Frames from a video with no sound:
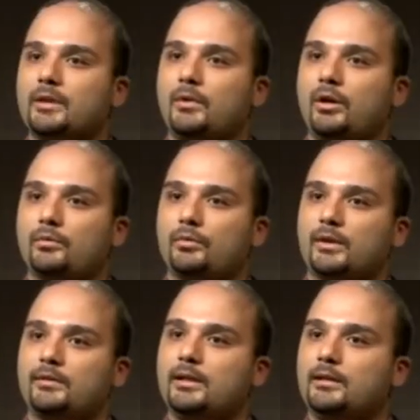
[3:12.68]
تبعهم
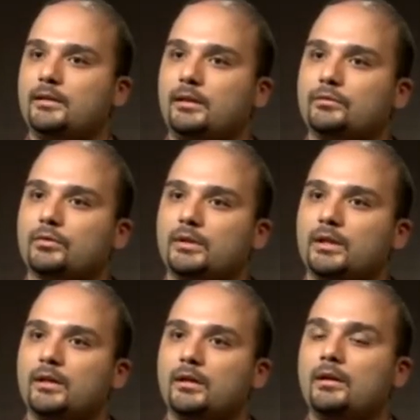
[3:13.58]
والرساله اللي عندهم
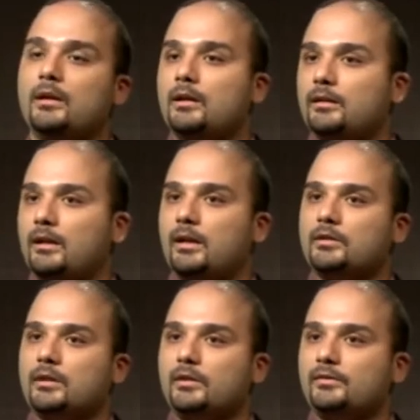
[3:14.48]
اياها
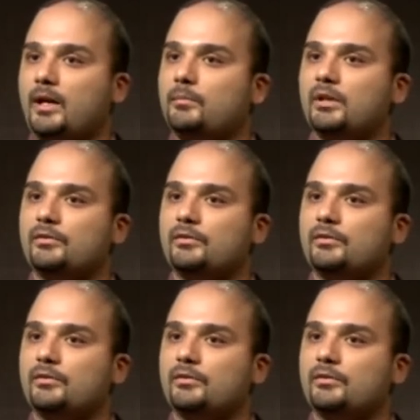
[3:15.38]
للاشخاص عبر